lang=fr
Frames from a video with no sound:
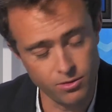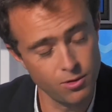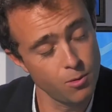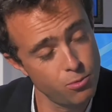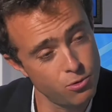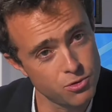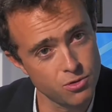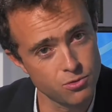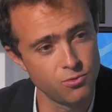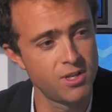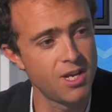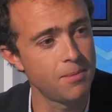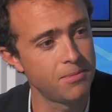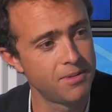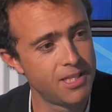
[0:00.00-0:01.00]
dans le bon sens du
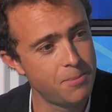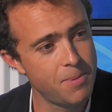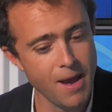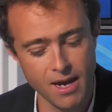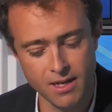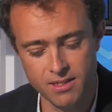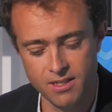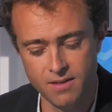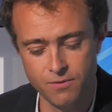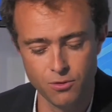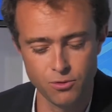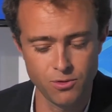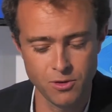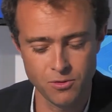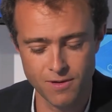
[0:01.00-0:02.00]
terme,
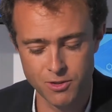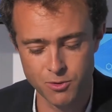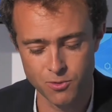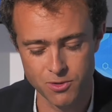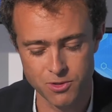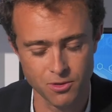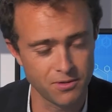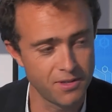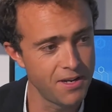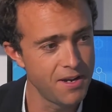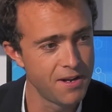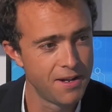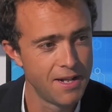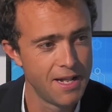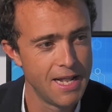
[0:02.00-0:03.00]
d'hyperactive de l'innovation en santé.